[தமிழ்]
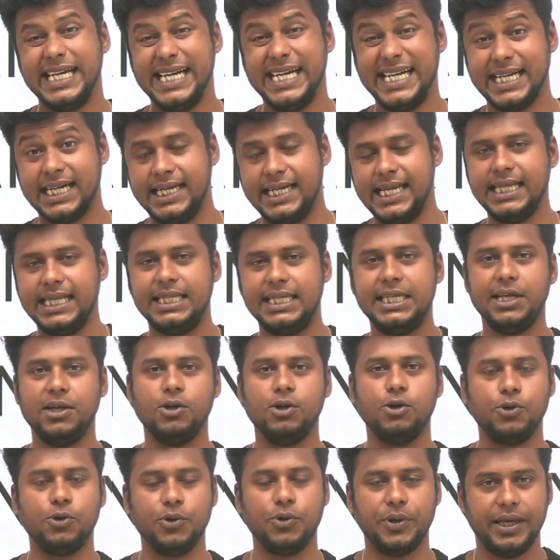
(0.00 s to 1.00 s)
எனக்கு
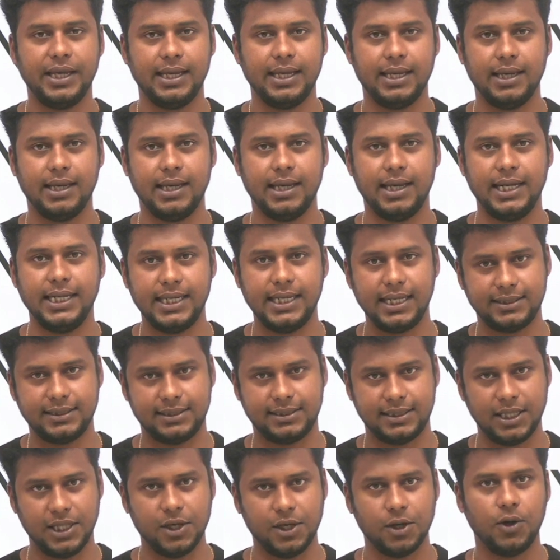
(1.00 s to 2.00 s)
டீச்சிங்லேயும்
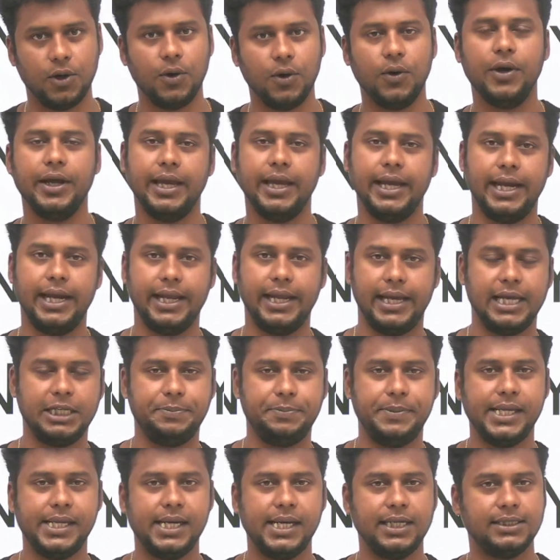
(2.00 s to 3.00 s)
இன்ட்ரெஸ்ட் அதிகம் எனக்கு
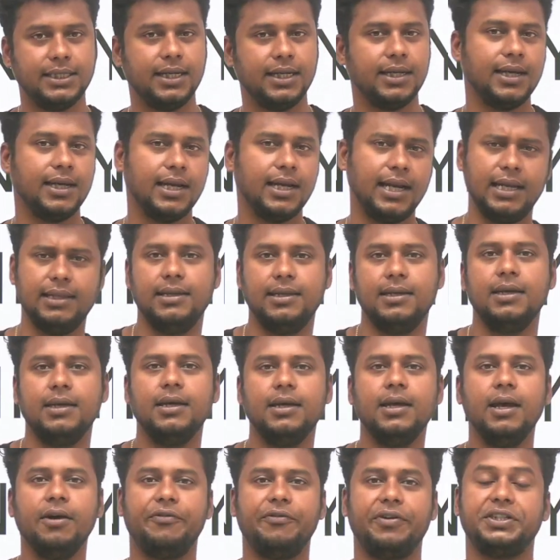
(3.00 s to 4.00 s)
எக்ஸ்பீரியன்ஸ் இருக்குது அல்லது
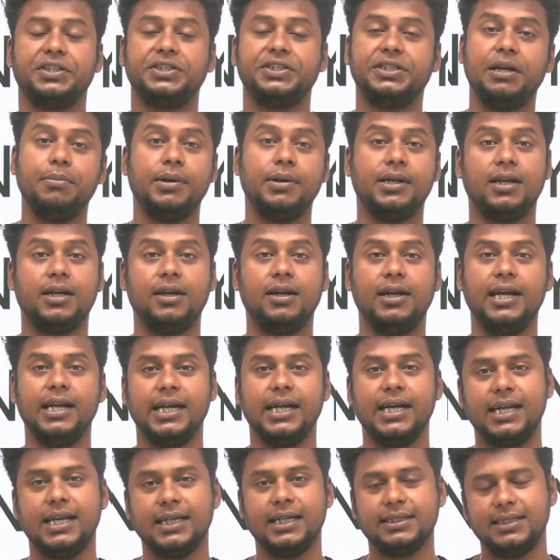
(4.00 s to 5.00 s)
ஃப்ரெஷர் பட்டாலாம்
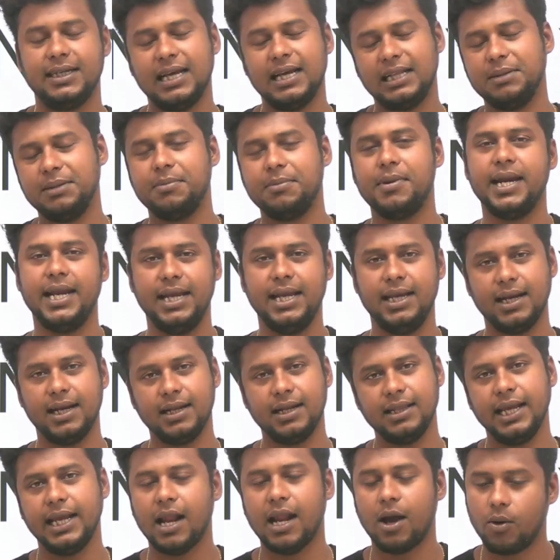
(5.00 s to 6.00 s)
எனக்கு இன்ட்ரெஸ்ட் இருக்குது அந்த மாதிரி
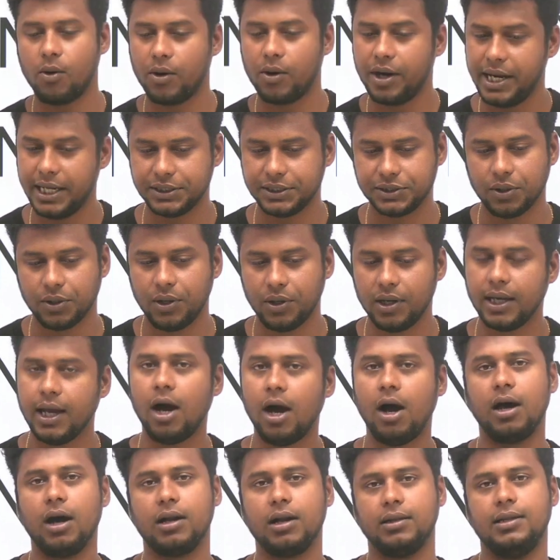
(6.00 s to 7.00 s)
இருந்தீங்கன்னா கூட நீங்கள்
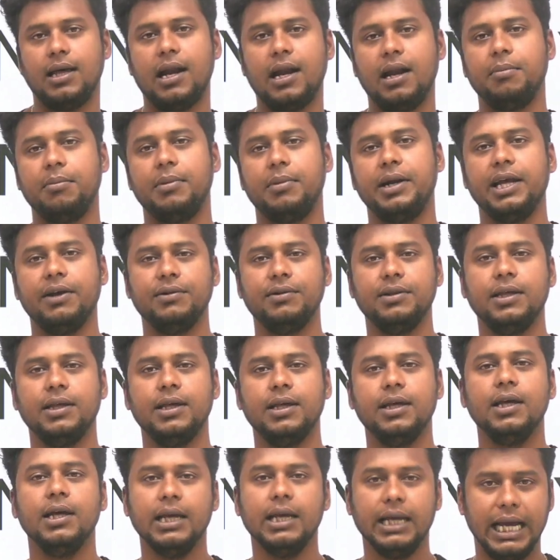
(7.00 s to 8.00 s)
சொல்லுங்கள் ஆர் தாராளமாக நீங்கள்
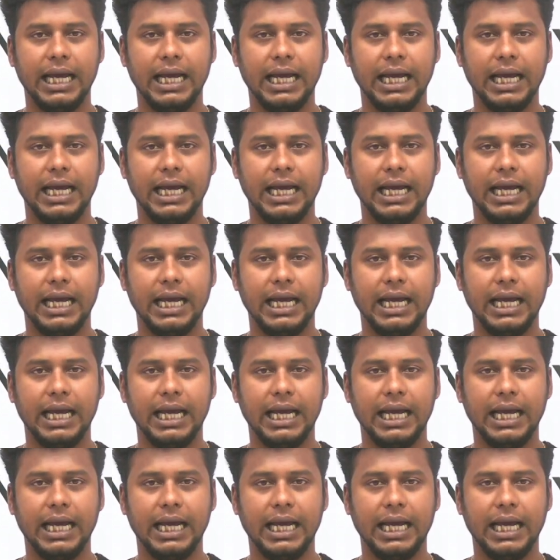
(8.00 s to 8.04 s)
வந்து